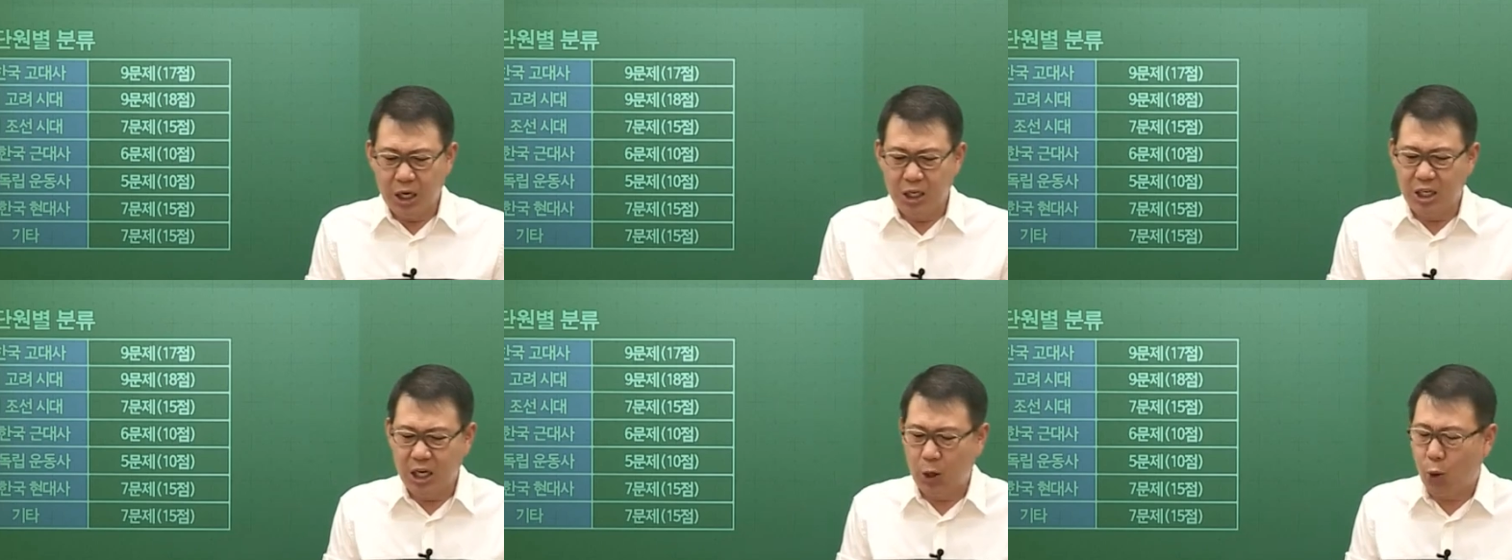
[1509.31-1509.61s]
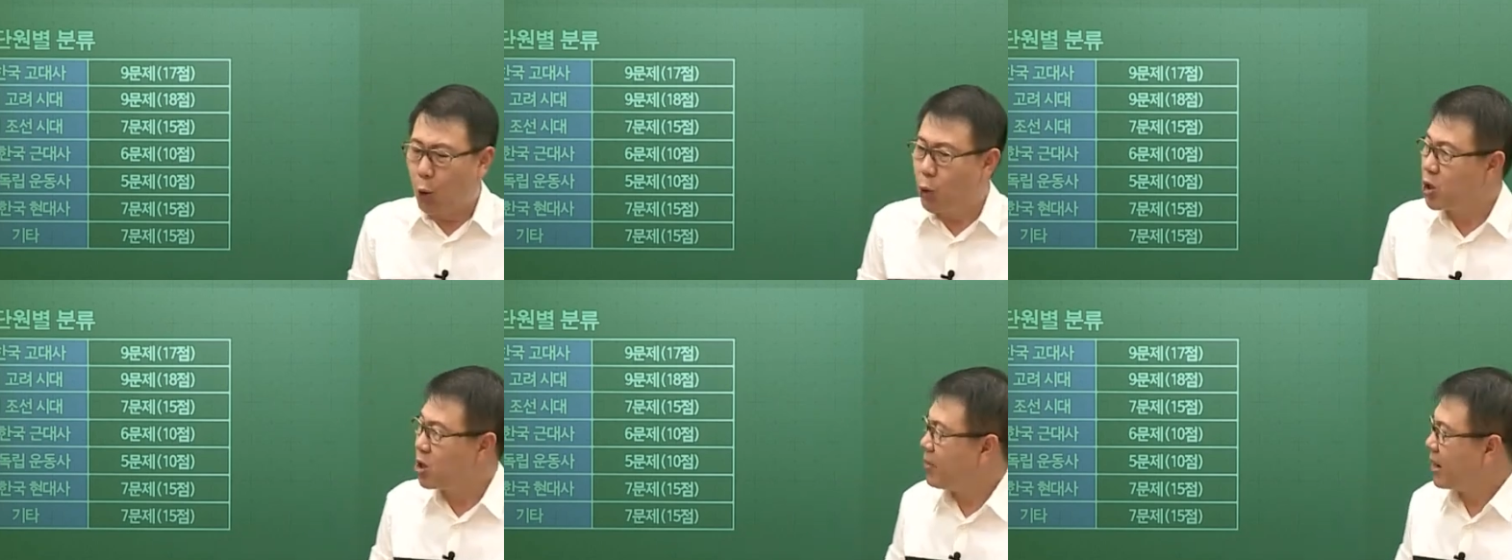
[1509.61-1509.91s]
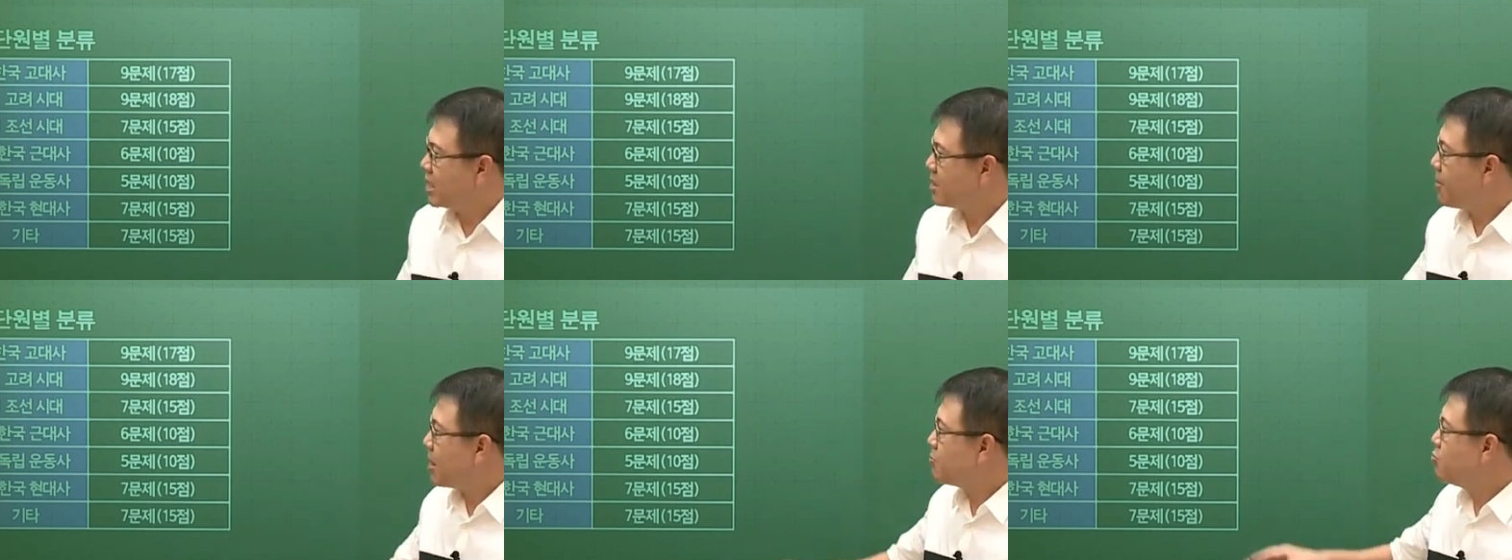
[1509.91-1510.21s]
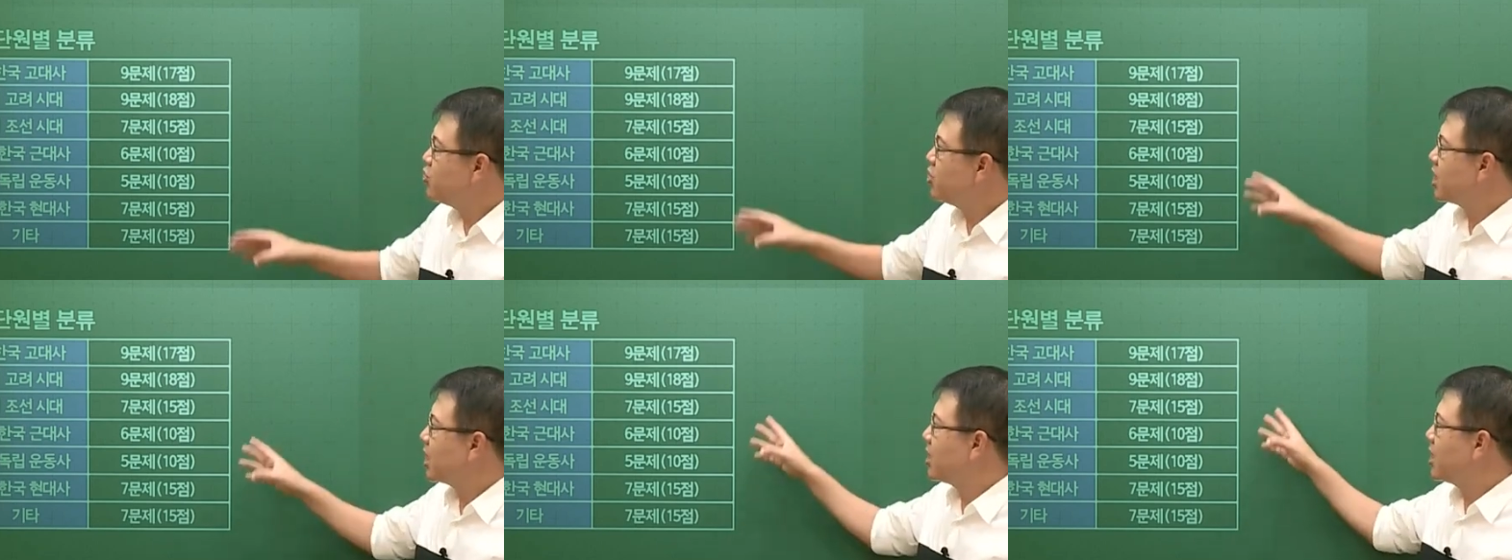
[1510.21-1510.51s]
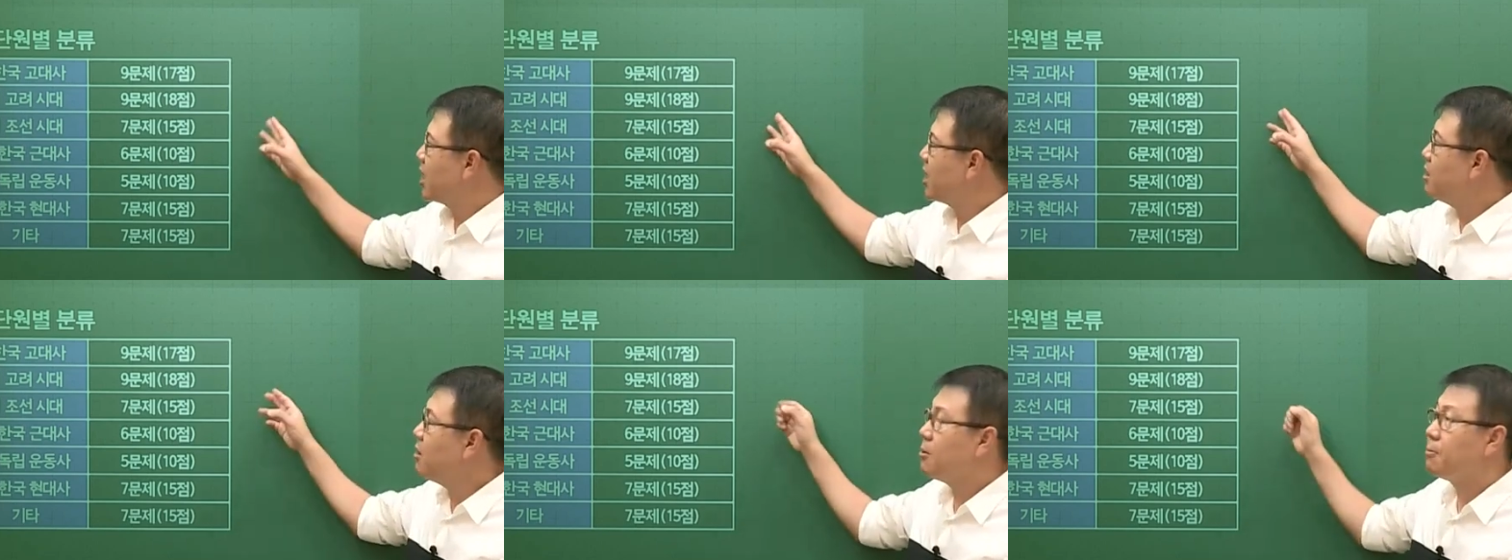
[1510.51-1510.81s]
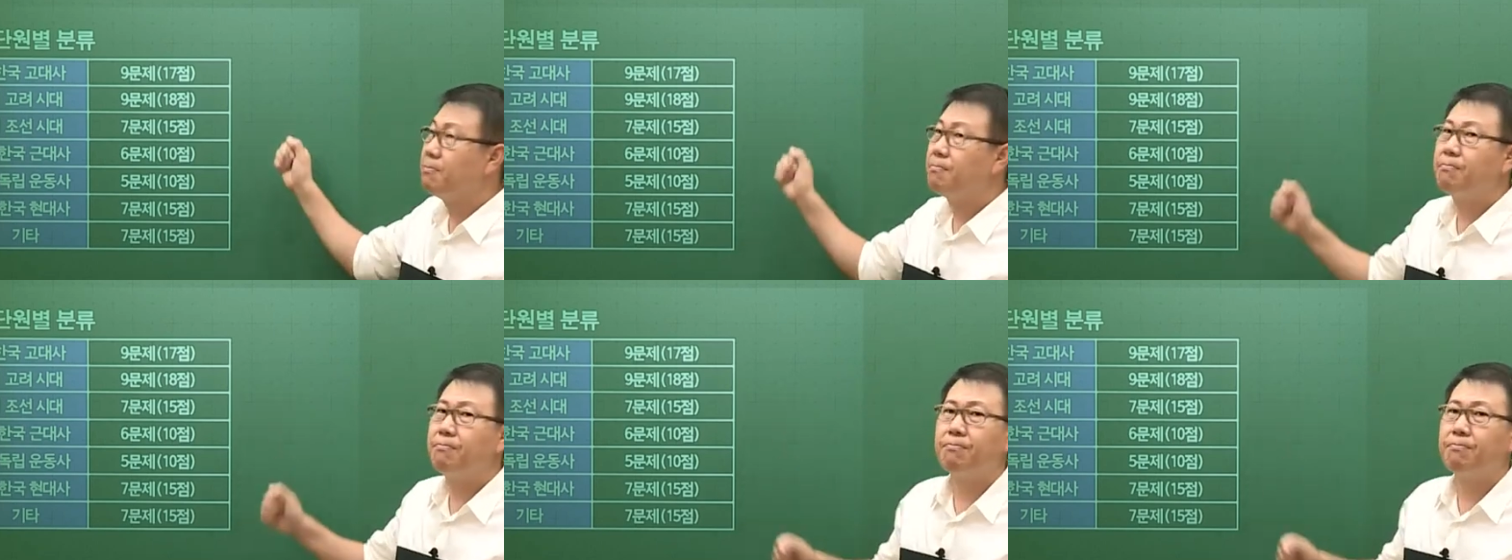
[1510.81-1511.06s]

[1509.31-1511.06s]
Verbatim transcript: 이제 고려 마지막 문제인데요.